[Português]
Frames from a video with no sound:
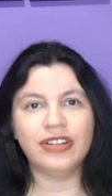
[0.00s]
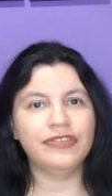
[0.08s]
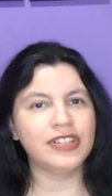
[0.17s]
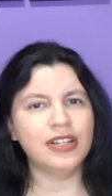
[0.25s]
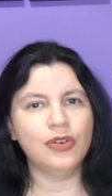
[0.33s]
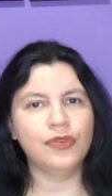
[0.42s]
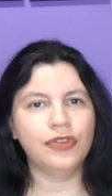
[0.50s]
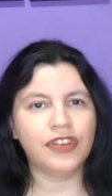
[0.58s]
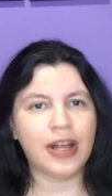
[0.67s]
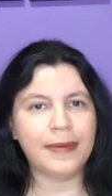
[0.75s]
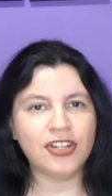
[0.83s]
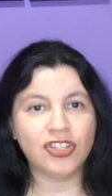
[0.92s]
Ele avisa, não, eu vou
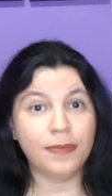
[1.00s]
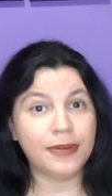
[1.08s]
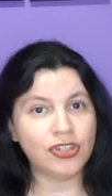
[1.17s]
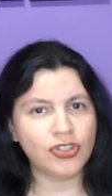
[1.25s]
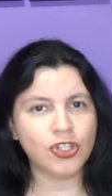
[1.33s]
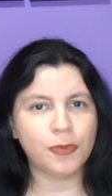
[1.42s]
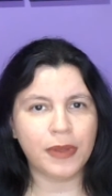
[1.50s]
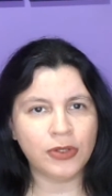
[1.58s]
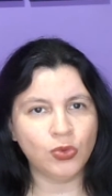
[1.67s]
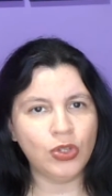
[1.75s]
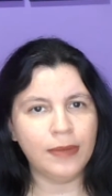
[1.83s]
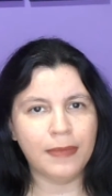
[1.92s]
ficar mais tempo para
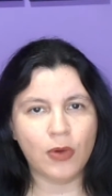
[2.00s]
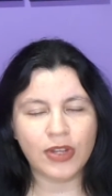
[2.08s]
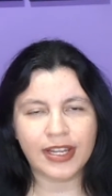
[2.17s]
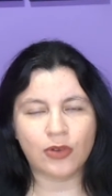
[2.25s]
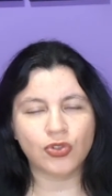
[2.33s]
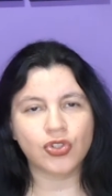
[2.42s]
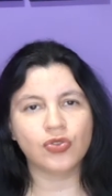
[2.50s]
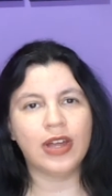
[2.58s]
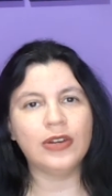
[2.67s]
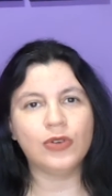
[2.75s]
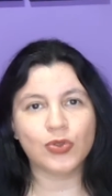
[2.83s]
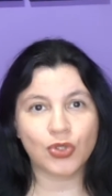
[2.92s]
desespero do irmão que quer
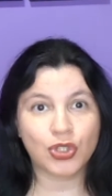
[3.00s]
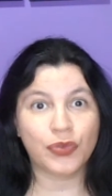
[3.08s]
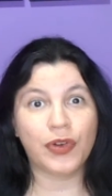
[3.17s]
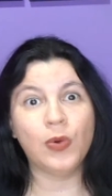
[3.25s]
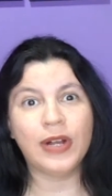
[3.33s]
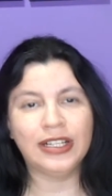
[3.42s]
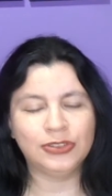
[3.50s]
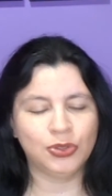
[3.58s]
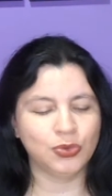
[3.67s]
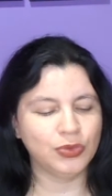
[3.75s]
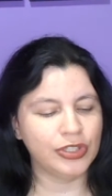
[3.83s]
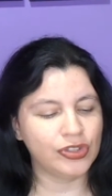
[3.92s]
continuar ali com as suas
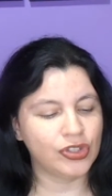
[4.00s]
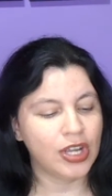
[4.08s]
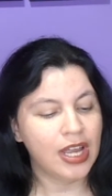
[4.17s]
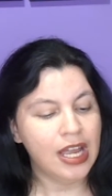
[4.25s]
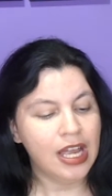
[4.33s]
falcatruas.